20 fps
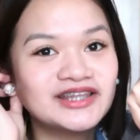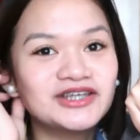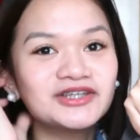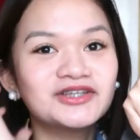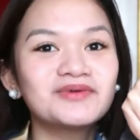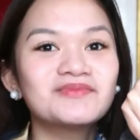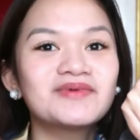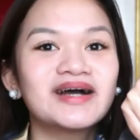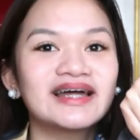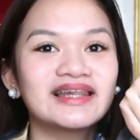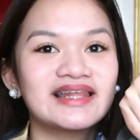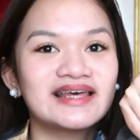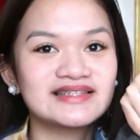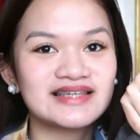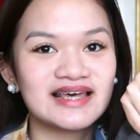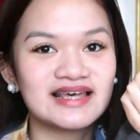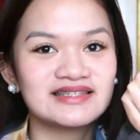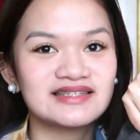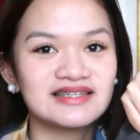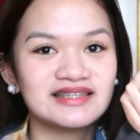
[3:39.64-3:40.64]
Andito yung mga
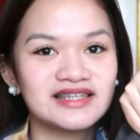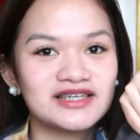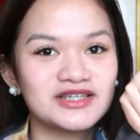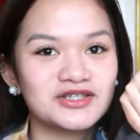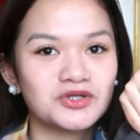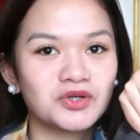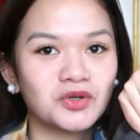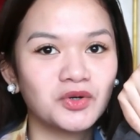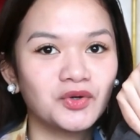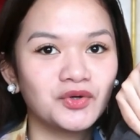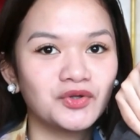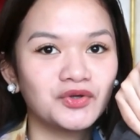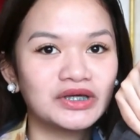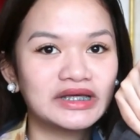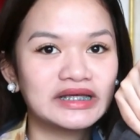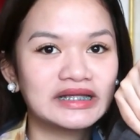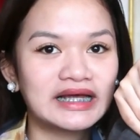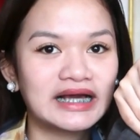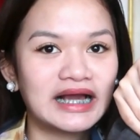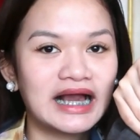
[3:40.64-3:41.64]
necessities ko,
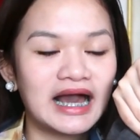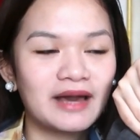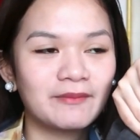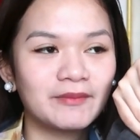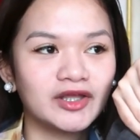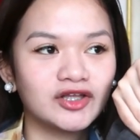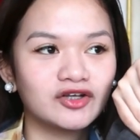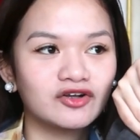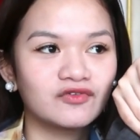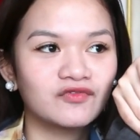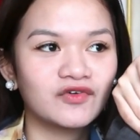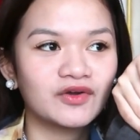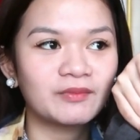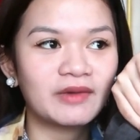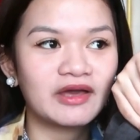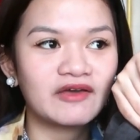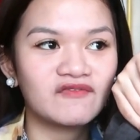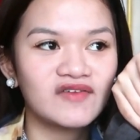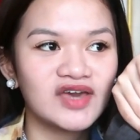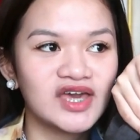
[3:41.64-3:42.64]
yung ginagamit ko
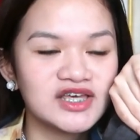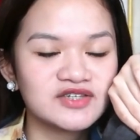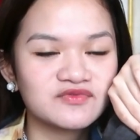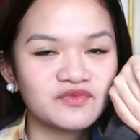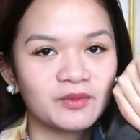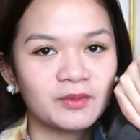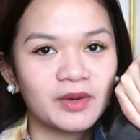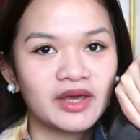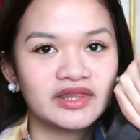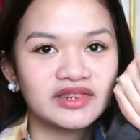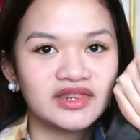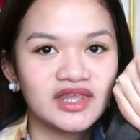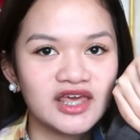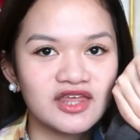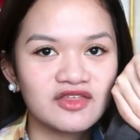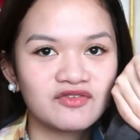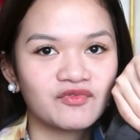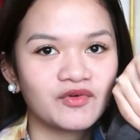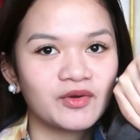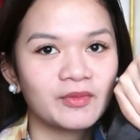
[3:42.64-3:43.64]
for my face, for my
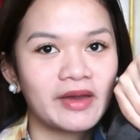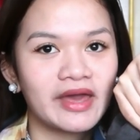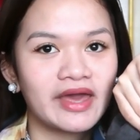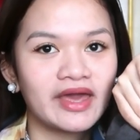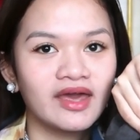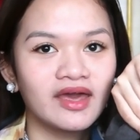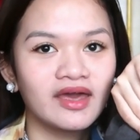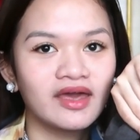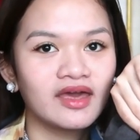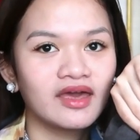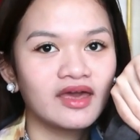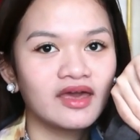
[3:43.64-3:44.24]
teeth, for my...